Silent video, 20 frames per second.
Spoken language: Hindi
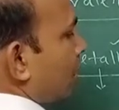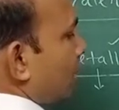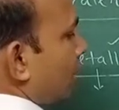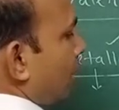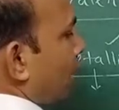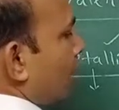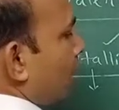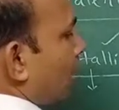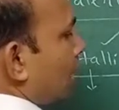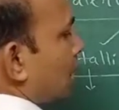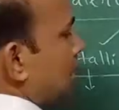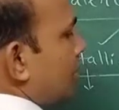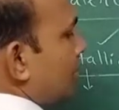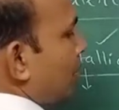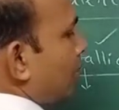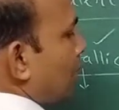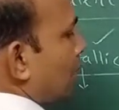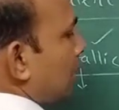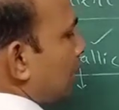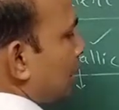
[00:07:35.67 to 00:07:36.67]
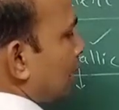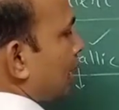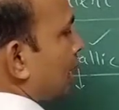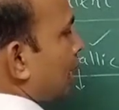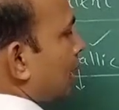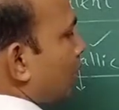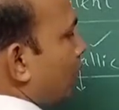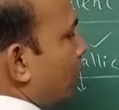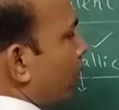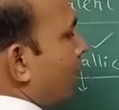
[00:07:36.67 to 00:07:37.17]
कर्नल्स भी बोलते
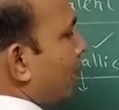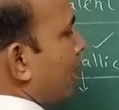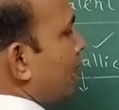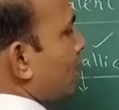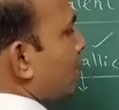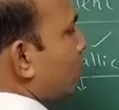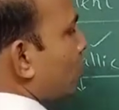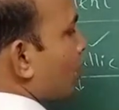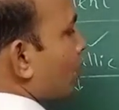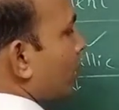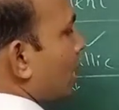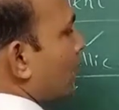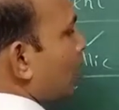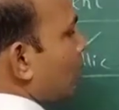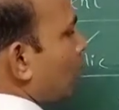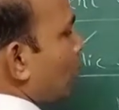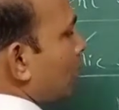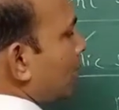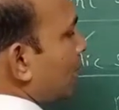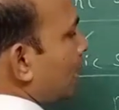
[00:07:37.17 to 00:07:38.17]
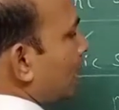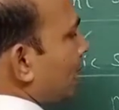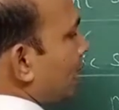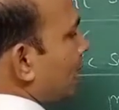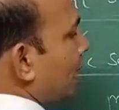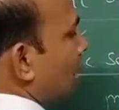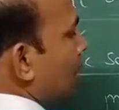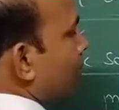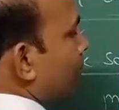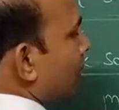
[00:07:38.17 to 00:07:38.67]
हैं और इनको क्या बोलते हैं
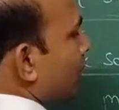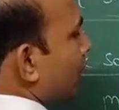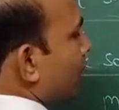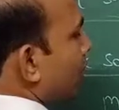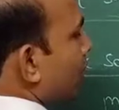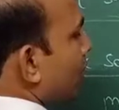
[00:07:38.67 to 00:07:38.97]
यहाँ पर